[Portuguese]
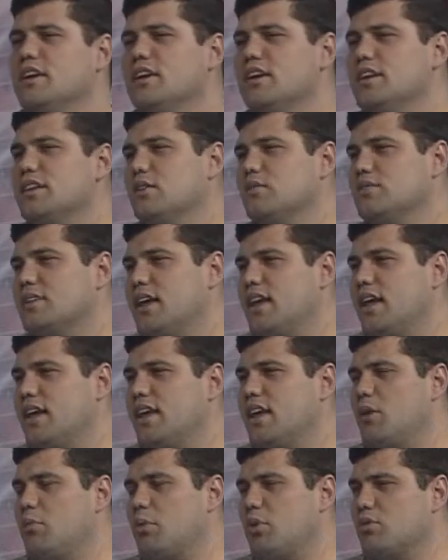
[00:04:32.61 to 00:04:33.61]
e não tem
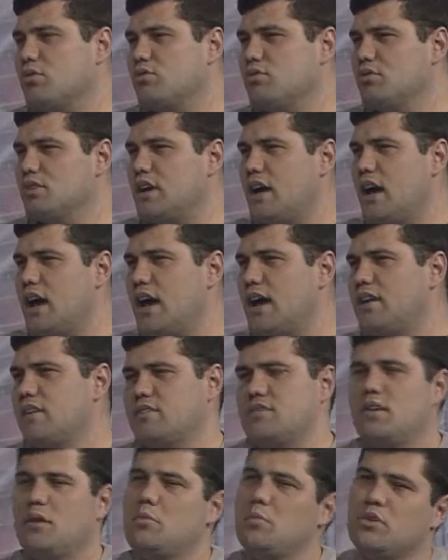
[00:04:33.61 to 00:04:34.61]
aqui para outros
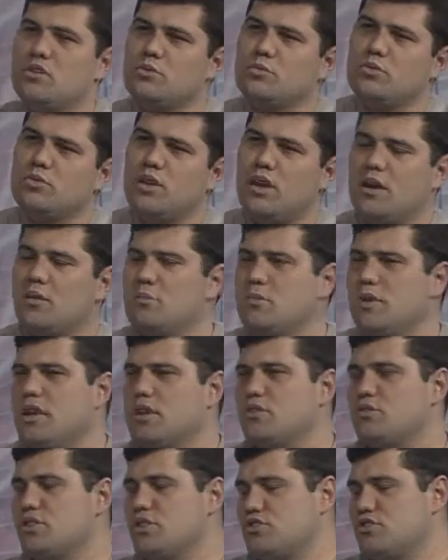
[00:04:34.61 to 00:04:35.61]
lugares, né? mesmo
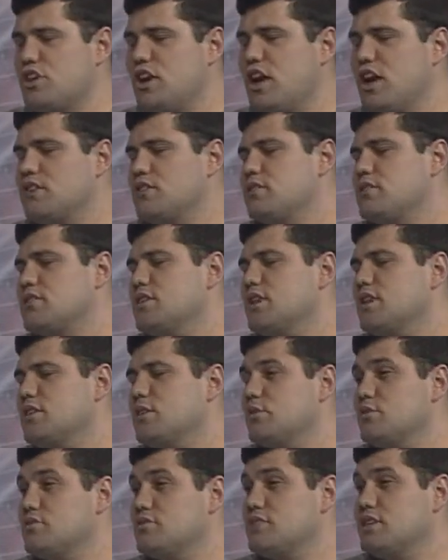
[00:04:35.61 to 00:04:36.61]
ambientes fechados. Né?
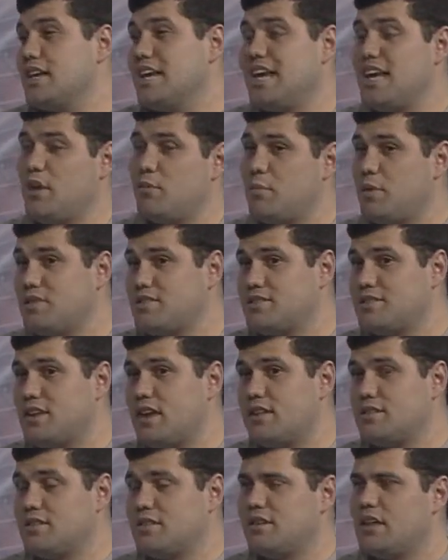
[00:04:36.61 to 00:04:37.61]
Então a gente tem que
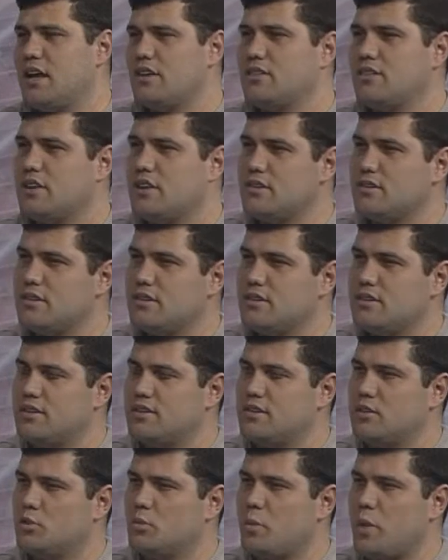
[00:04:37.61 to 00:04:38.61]
repensar a cidade nessa, uhum.
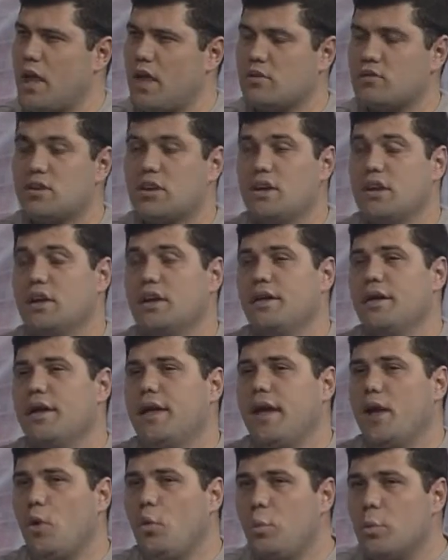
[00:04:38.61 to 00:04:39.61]
nesse aspecto.
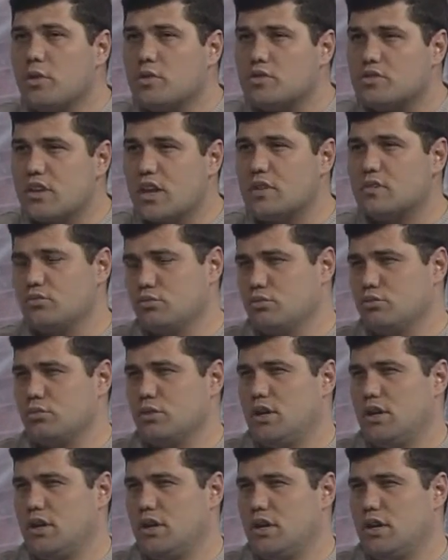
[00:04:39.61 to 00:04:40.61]
É um processo
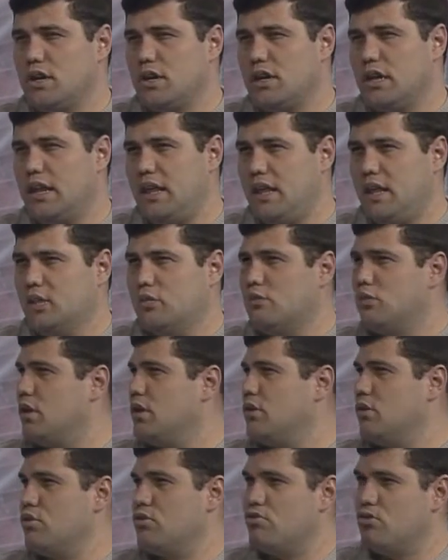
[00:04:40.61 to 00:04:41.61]
eh, lento que
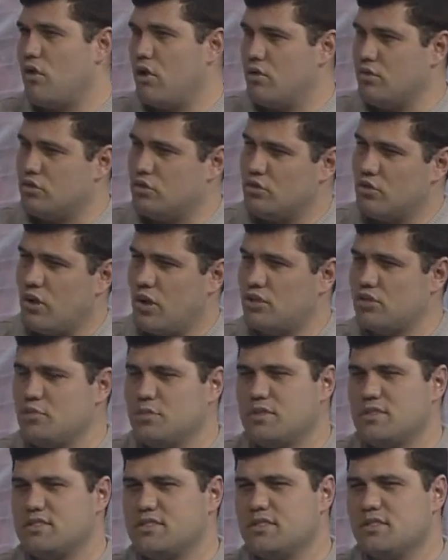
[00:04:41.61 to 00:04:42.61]
não uhum. envolve só a
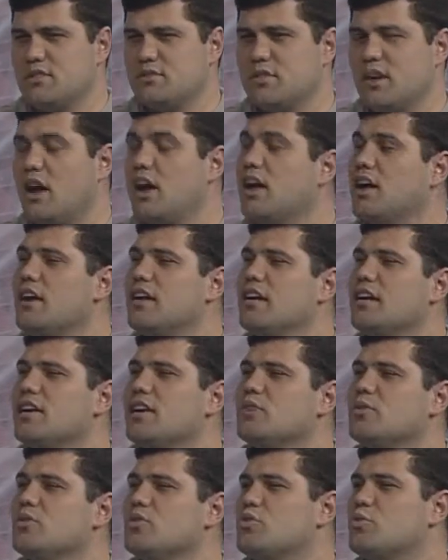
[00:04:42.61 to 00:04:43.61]
dimensão ah,
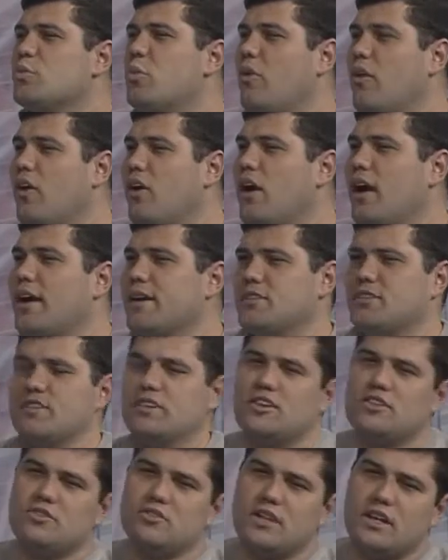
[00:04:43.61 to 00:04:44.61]
do esporte,
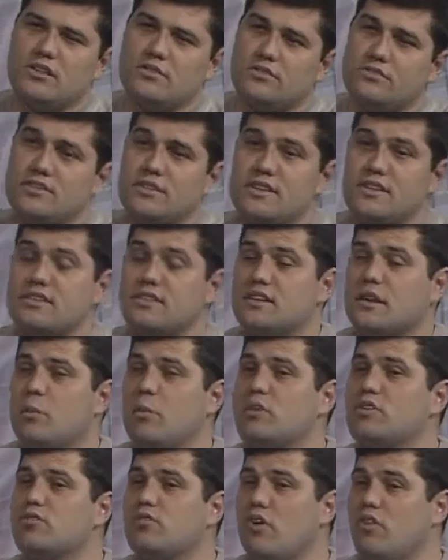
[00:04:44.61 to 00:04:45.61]
da atividade física,
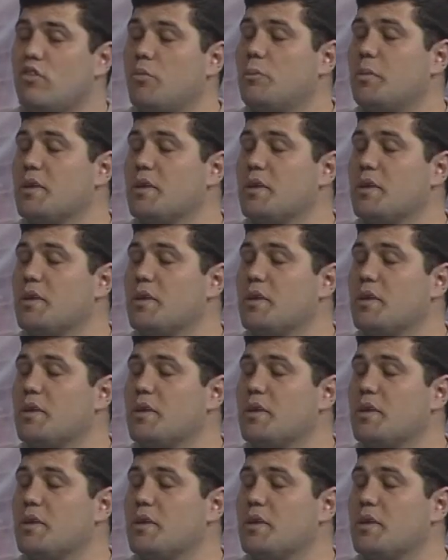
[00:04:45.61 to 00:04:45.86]
mas envolve